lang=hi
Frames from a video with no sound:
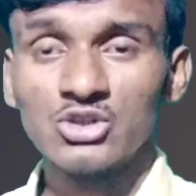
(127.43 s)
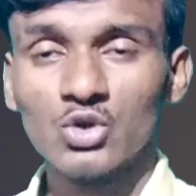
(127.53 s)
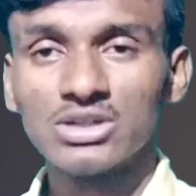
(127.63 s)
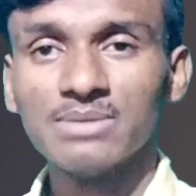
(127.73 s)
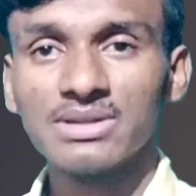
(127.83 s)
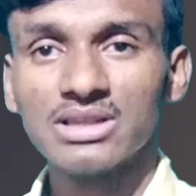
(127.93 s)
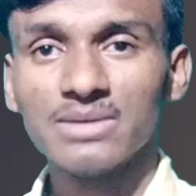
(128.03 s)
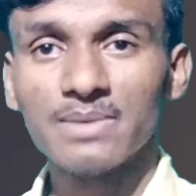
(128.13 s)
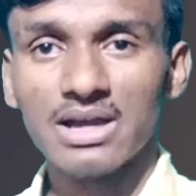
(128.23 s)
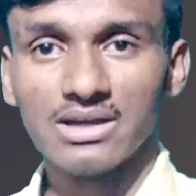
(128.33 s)
क्योंकि
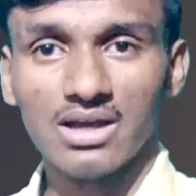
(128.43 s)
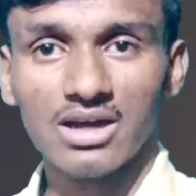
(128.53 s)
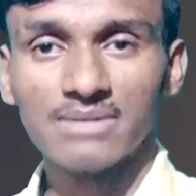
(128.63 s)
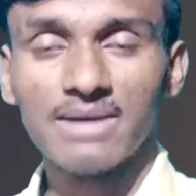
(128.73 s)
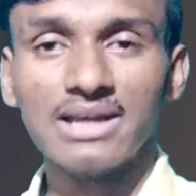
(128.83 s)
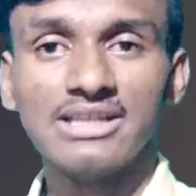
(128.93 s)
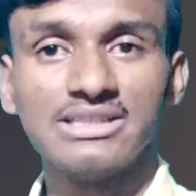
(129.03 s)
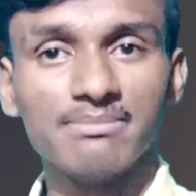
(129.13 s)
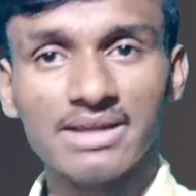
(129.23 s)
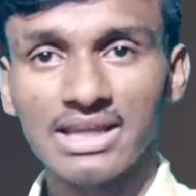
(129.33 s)
मतलब अगर मान
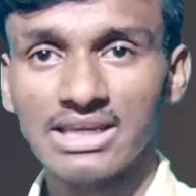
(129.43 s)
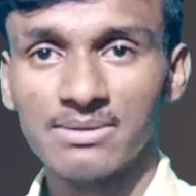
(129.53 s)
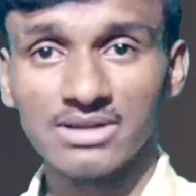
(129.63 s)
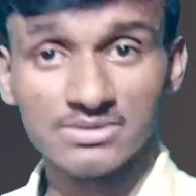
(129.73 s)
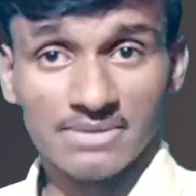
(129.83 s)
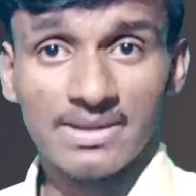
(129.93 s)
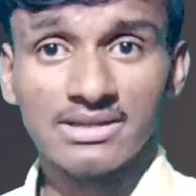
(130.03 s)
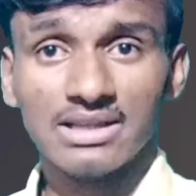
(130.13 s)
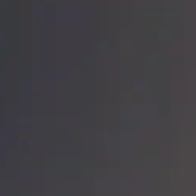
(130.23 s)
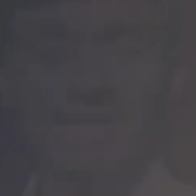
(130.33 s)
लीजिए मैंने ये मतलब
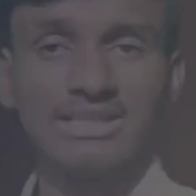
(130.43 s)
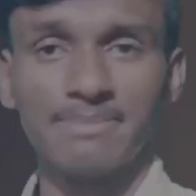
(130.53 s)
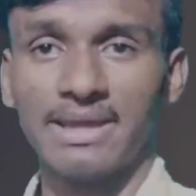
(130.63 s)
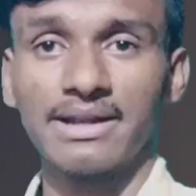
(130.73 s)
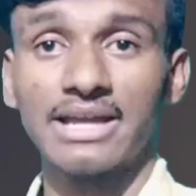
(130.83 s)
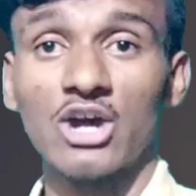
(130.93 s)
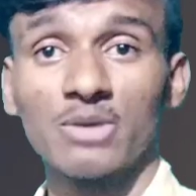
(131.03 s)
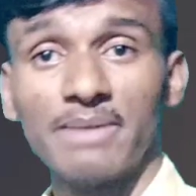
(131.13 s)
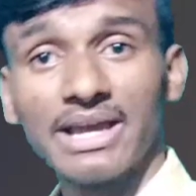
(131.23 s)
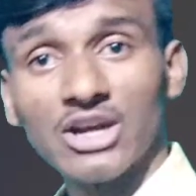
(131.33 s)
सफेद कलर का पहन रखा है
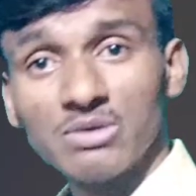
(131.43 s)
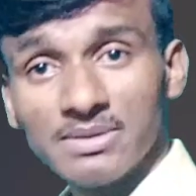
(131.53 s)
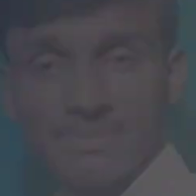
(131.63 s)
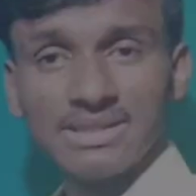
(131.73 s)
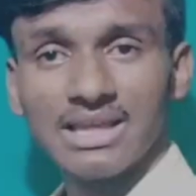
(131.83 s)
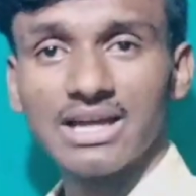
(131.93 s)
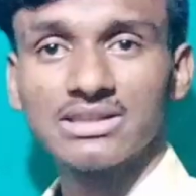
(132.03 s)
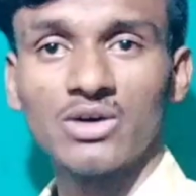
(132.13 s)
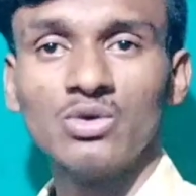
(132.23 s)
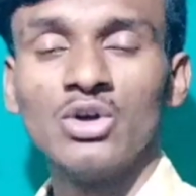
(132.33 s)
और बैकग्राउंड में सफेद
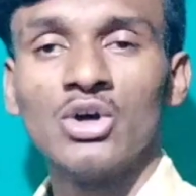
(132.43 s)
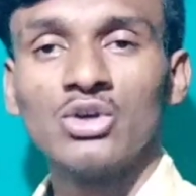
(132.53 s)
लगाता हूँ